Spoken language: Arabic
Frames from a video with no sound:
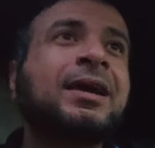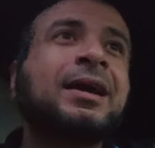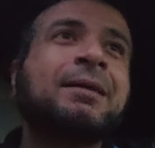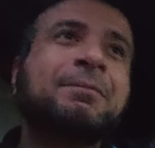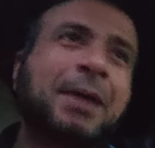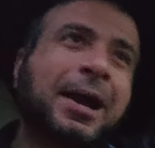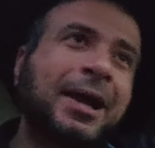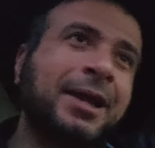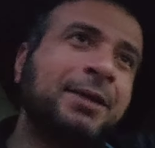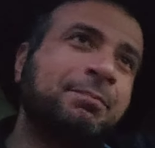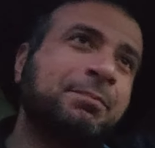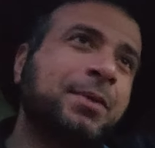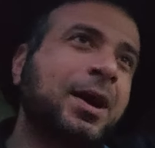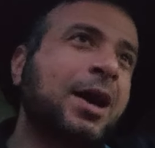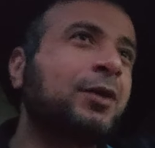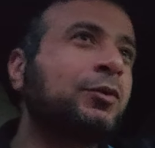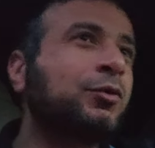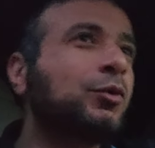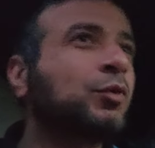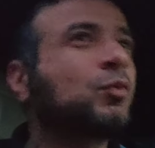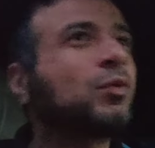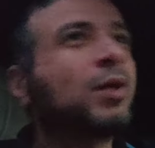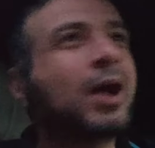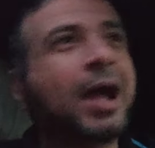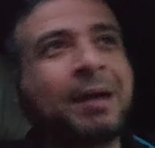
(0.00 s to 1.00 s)
بحب
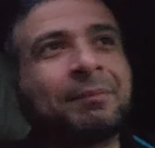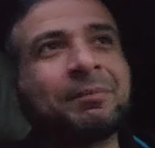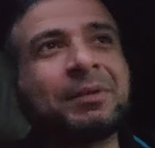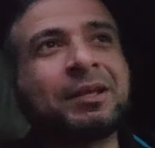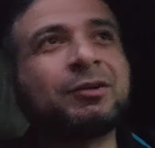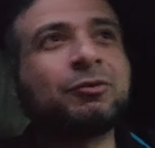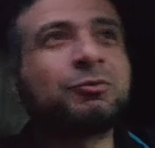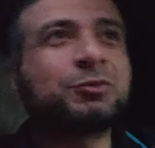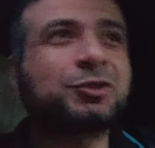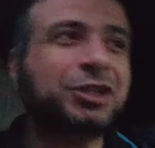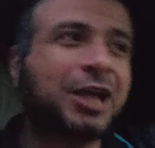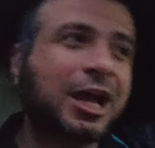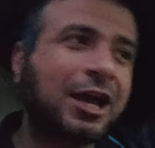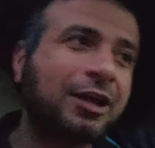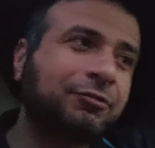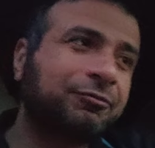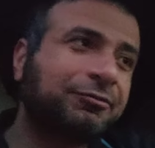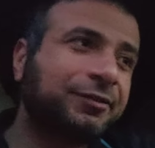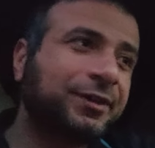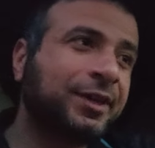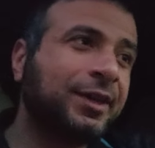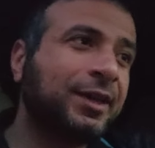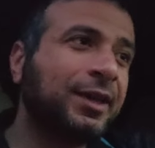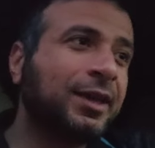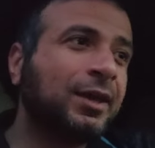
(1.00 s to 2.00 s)
اخرج واعمل ومش
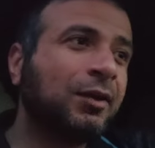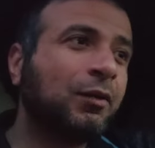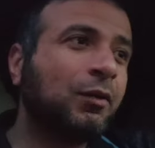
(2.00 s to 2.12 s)
عارف ايه